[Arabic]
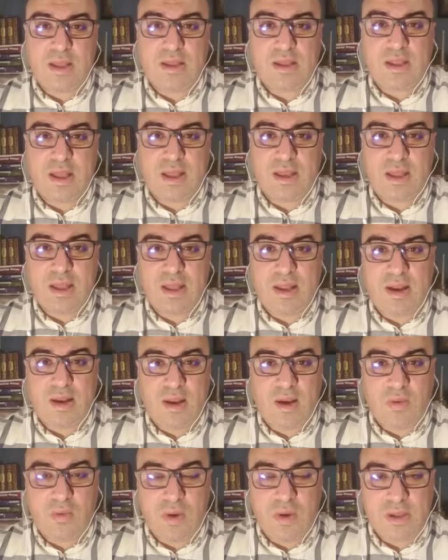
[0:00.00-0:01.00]

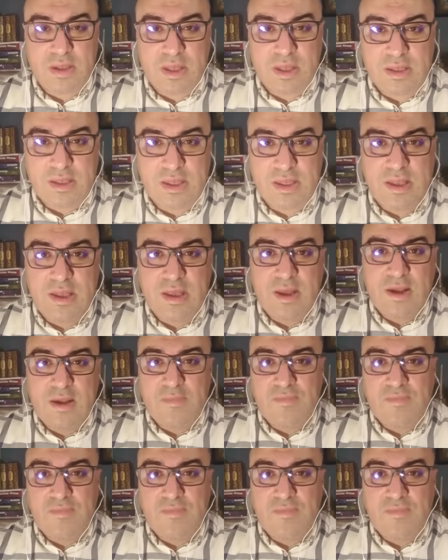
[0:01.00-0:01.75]
التحرير الوطني